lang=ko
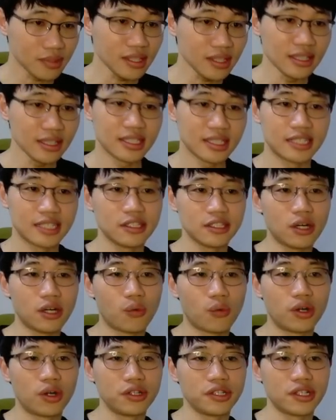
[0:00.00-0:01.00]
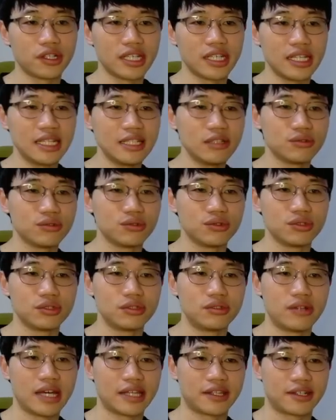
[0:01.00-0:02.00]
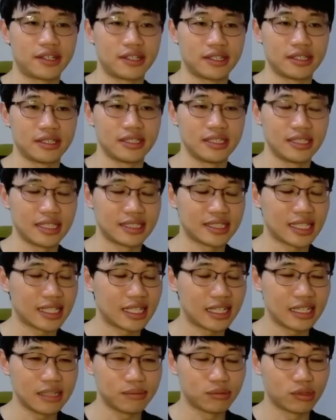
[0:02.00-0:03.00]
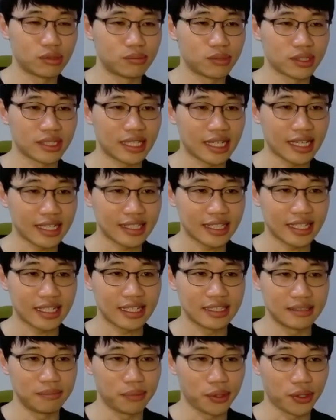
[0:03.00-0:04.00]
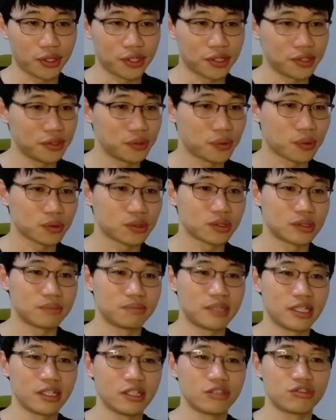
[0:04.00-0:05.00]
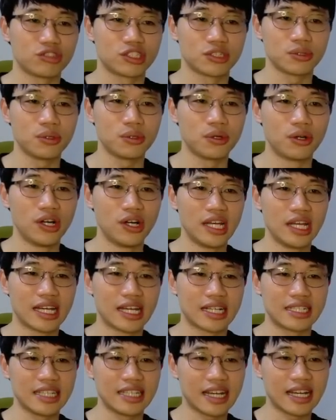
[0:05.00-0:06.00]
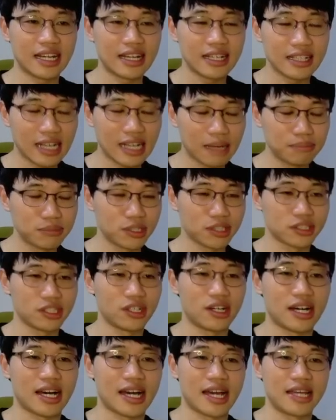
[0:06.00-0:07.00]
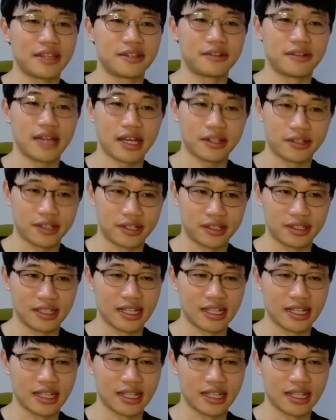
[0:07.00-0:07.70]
그래서 원형인 would rather 이게 차라리 무엇무엇 하겠다라는 표현 이것도 좀 챙겨주시고 그냥 합쳐서 I'd rather,